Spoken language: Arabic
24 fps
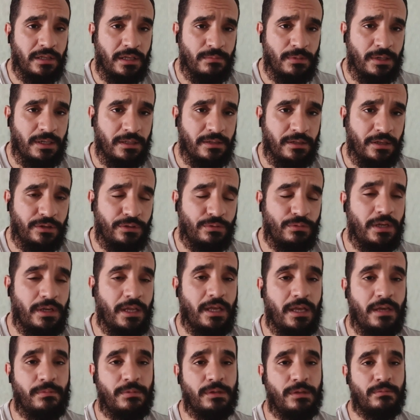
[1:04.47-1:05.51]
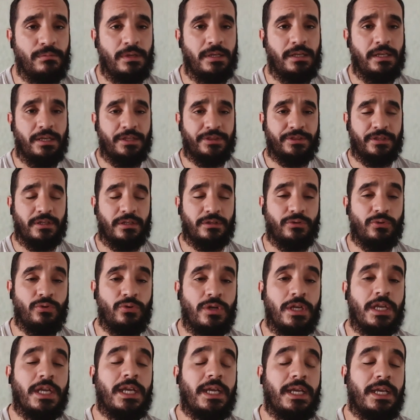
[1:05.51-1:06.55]
ملي درتو ولا عامين ملي حطيتو
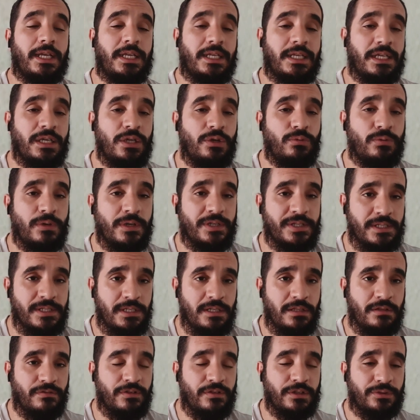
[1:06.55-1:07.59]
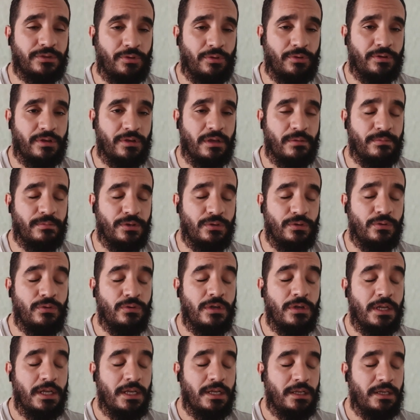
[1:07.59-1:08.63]
اللي هو زيت فيتوريا بيو
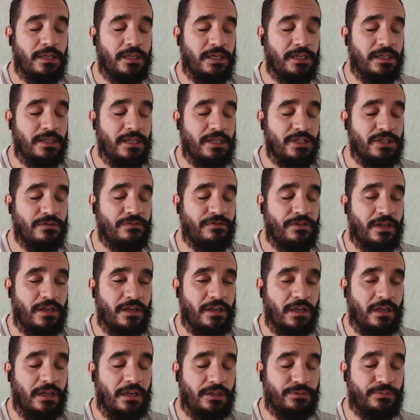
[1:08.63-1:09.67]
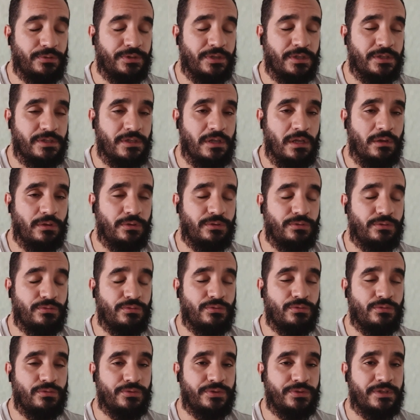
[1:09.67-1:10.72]
لعلاج الفراغات والتساقط
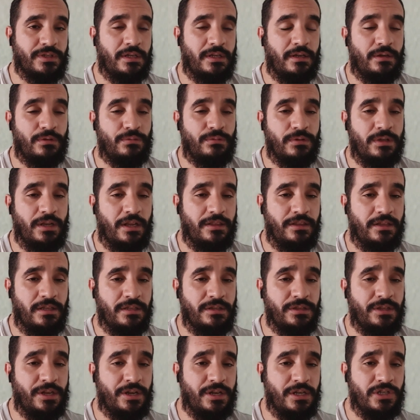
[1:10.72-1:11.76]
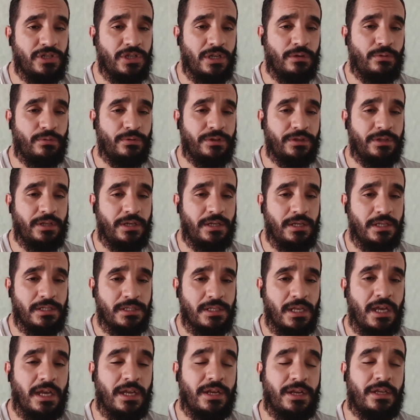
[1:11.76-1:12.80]
والصرع الوراثي عند الرجال وعند
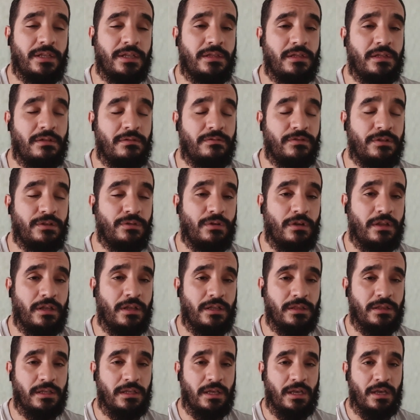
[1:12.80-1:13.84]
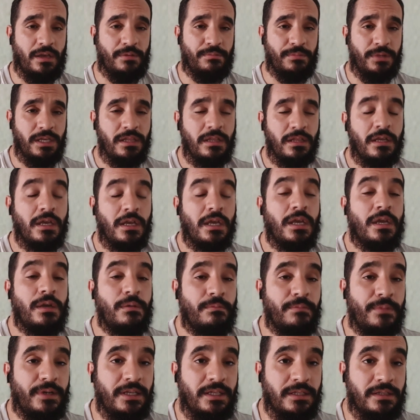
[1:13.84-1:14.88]
النساء انا عندي الفيديو هذا عندي عامين
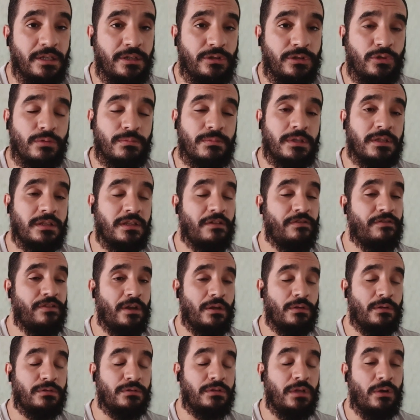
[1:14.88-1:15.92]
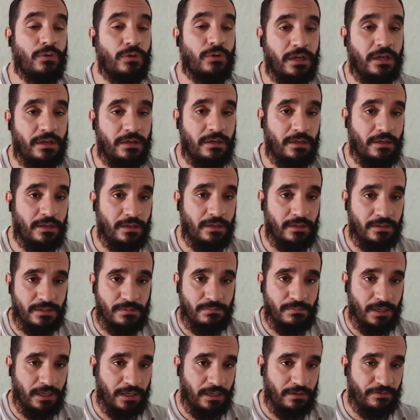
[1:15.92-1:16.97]
ملي درتو من التفاعل تاعو غير
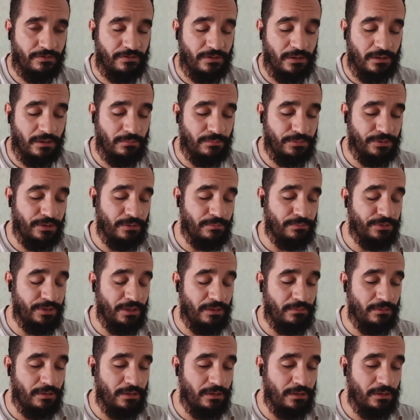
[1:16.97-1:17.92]
سما غير بدا بدا